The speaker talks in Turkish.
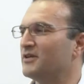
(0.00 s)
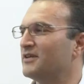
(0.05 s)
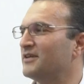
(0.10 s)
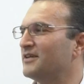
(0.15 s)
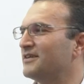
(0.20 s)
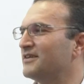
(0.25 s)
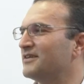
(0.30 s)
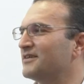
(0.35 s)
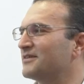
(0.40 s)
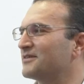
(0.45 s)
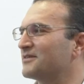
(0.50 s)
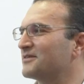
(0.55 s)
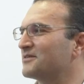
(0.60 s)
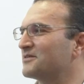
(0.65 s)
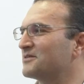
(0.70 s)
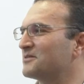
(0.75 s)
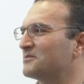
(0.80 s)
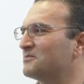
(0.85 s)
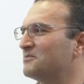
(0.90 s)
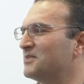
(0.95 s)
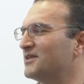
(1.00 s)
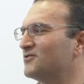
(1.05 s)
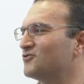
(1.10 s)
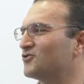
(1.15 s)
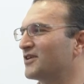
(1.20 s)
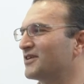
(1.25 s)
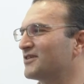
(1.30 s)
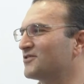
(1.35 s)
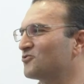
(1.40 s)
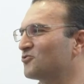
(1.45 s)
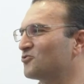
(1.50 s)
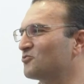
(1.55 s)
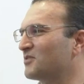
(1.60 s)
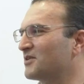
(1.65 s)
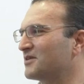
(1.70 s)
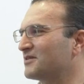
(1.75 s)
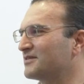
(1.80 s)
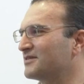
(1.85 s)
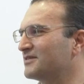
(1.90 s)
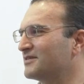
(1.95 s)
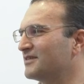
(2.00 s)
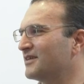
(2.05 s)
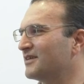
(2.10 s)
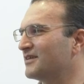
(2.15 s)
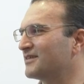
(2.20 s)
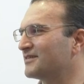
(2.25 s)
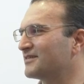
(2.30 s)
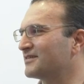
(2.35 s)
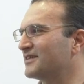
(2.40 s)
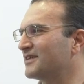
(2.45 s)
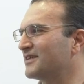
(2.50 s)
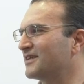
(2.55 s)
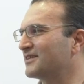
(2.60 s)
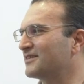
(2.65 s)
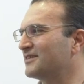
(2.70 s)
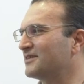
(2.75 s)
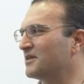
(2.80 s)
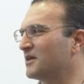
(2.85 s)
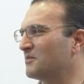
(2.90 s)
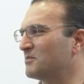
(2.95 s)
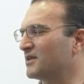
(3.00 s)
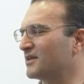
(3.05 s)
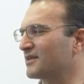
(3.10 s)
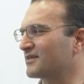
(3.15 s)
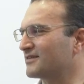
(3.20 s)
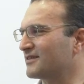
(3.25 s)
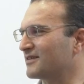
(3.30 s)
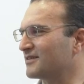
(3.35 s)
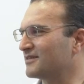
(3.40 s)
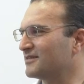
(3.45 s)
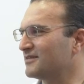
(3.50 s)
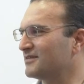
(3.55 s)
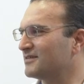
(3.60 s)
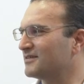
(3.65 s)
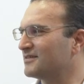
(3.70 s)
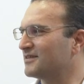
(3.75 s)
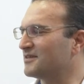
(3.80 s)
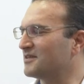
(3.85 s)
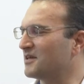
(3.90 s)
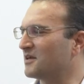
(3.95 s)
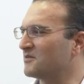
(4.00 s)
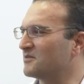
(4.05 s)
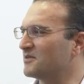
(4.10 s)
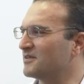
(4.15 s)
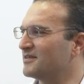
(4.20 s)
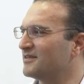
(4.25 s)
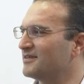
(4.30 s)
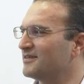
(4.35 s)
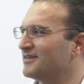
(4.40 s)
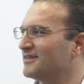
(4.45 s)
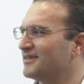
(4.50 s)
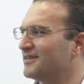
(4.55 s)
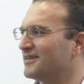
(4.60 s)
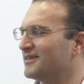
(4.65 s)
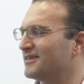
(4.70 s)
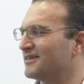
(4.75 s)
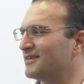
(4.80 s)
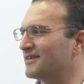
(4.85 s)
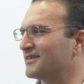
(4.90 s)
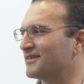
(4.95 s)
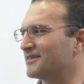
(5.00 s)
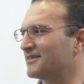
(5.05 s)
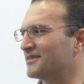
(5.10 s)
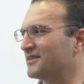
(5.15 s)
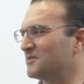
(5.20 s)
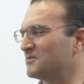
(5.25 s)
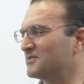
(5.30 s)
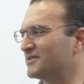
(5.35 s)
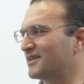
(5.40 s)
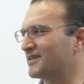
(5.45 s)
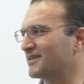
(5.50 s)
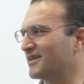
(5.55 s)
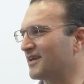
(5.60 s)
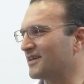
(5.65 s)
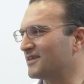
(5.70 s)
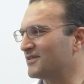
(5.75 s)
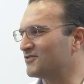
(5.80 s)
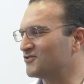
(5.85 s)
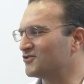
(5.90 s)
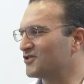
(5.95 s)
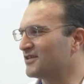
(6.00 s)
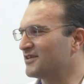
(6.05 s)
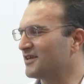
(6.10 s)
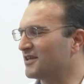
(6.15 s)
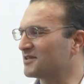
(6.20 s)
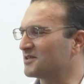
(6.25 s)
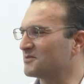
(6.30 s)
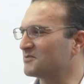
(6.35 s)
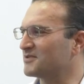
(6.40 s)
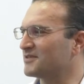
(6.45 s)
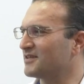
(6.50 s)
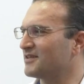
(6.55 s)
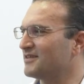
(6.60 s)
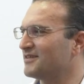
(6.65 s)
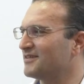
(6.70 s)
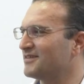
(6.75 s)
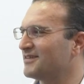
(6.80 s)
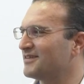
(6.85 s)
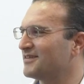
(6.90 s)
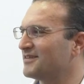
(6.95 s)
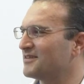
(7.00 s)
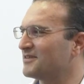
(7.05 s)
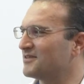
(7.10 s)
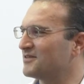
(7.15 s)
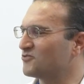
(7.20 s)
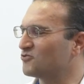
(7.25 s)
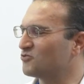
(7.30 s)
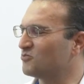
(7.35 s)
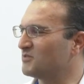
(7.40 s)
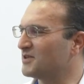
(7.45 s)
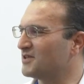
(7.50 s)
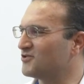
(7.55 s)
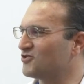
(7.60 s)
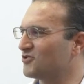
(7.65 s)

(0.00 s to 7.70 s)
Hı E, beyin cerrahisi uzmanlığında gerekli ameliyatları, tedavileri e, elimizden geldiğince halkımıza e, sunmaya